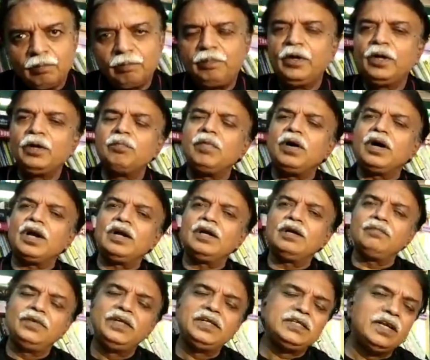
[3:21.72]
பெரும்பாலான
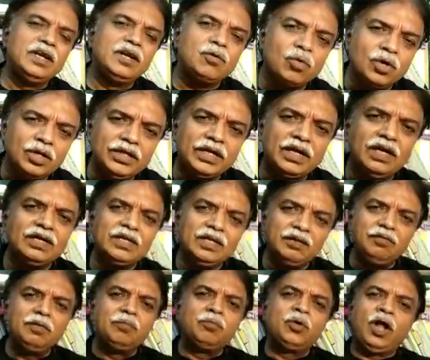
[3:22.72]
வீட்டில் குழந்தைகள்
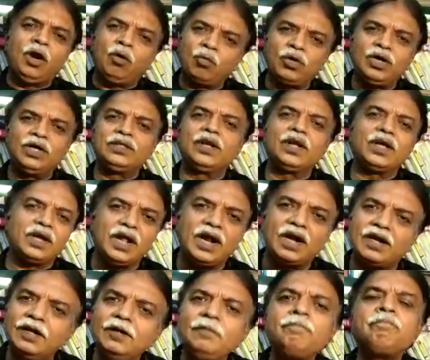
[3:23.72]
டிவி முன்னால் உட்கார்ந்து
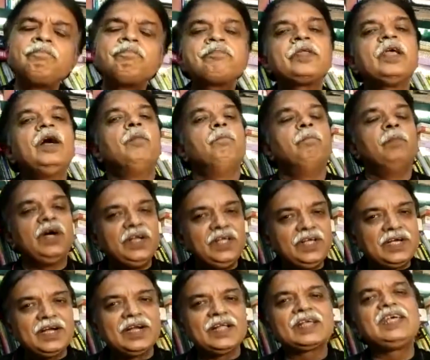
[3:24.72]
இருக்கிறார்கள்
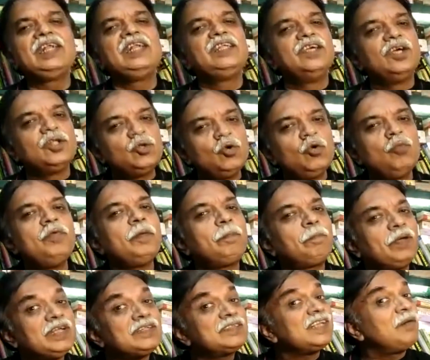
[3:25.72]
மணிக்கணக்கில் எதுவுமே
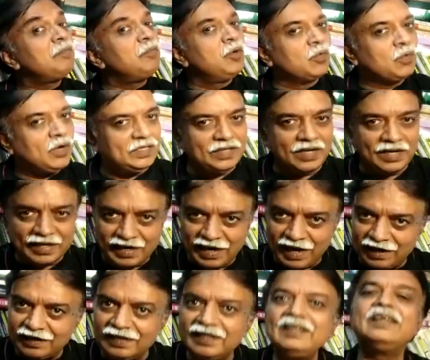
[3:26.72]
பேசாமல் உட்கார்ந்து
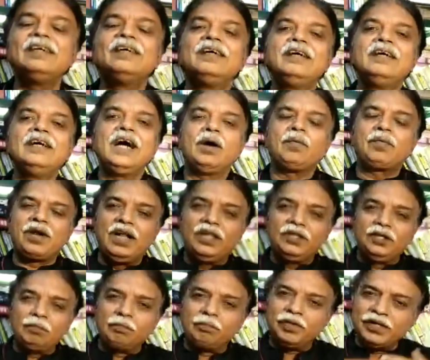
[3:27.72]
இருக்கிறார்கள் அவர்கள்
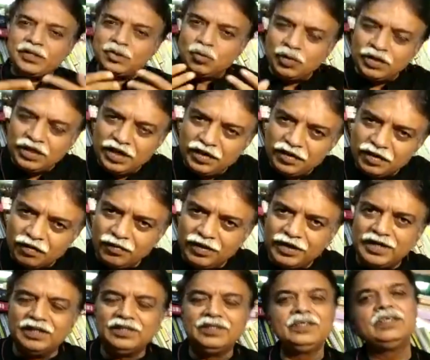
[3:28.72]
அதிகம் பேசுவது
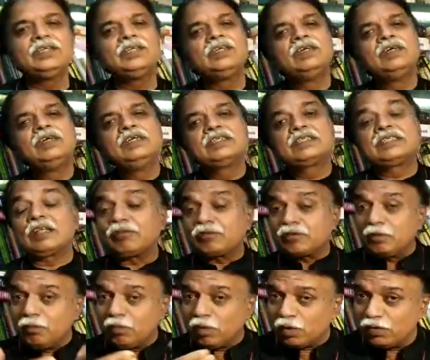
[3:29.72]
விட்டது
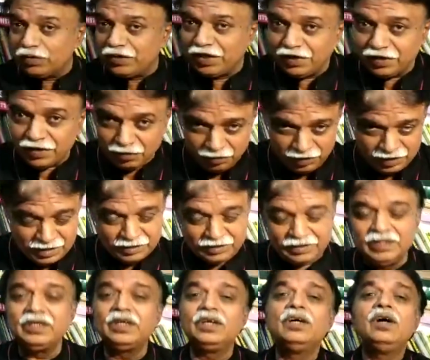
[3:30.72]
சத்தம் போடுவது
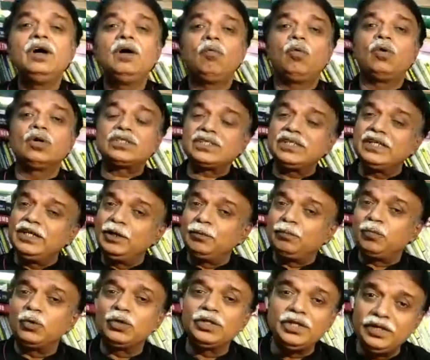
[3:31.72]
விட்டது ஓசை
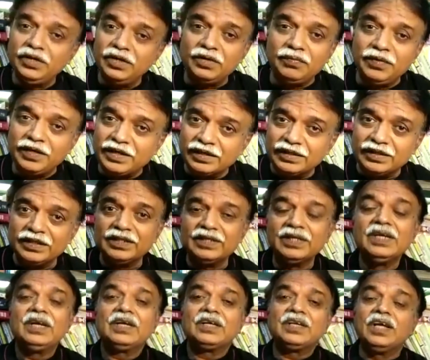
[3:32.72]
எழுப்புவது விட்டது
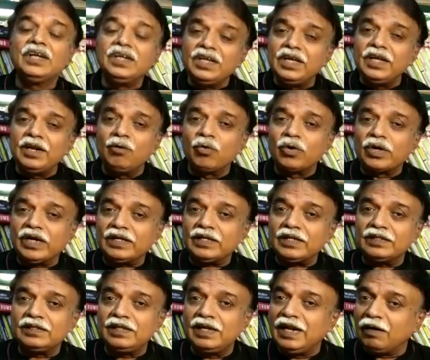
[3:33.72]
என்கிற ஒரு
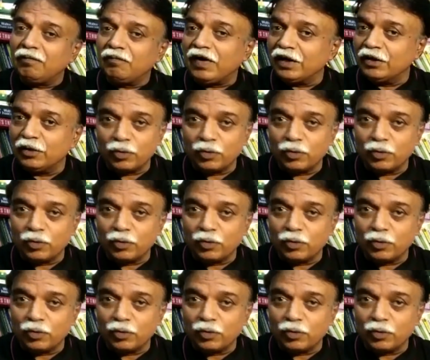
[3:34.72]
கட்டத்தில் நாம் வாழ்ந்து